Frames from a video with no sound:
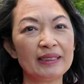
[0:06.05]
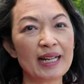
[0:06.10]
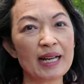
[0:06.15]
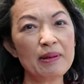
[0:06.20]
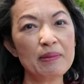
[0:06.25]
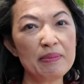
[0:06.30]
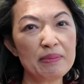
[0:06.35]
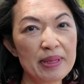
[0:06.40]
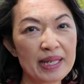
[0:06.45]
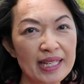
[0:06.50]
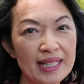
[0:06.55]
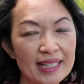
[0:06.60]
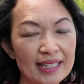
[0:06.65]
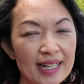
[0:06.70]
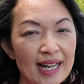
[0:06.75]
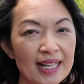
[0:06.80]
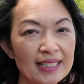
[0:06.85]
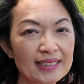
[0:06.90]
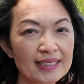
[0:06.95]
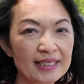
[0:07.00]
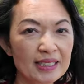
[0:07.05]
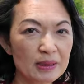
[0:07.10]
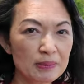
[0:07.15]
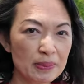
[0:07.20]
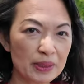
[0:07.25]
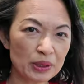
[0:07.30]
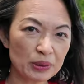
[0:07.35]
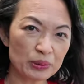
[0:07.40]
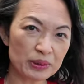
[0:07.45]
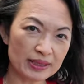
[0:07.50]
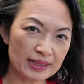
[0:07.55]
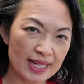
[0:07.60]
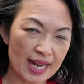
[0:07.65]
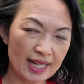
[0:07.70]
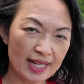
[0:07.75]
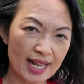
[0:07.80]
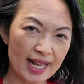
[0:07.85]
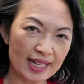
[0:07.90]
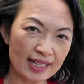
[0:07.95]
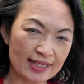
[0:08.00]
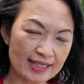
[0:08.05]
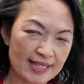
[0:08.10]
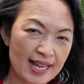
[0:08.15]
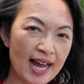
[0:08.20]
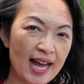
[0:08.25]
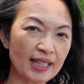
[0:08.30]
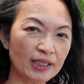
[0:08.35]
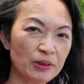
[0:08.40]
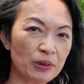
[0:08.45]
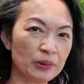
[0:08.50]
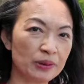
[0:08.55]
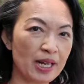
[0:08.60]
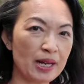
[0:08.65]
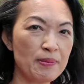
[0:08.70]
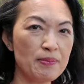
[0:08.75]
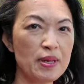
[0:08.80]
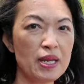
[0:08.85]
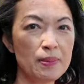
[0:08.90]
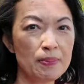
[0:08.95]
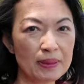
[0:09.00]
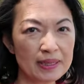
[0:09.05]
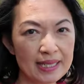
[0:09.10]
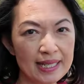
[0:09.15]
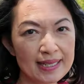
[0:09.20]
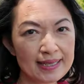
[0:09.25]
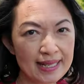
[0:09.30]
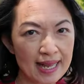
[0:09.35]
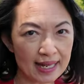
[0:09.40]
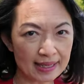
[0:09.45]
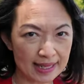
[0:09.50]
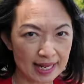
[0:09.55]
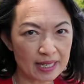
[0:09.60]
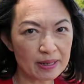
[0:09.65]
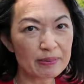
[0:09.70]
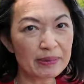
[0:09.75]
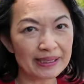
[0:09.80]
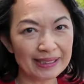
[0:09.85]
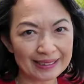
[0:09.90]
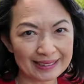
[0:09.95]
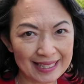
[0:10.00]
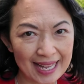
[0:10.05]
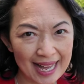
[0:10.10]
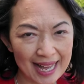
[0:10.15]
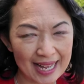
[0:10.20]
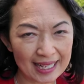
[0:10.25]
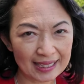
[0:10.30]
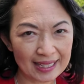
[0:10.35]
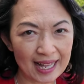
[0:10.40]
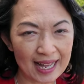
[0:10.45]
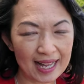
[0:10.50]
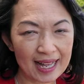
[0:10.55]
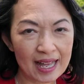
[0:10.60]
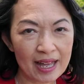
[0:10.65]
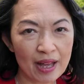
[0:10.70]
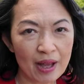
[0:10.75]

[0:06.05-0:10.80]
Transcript: รัฐเมนนะคะที่นี่เป็นอุทยานแห่งชาติของรัฐเมนประเทศสหรัฐอเมริกาค่ะ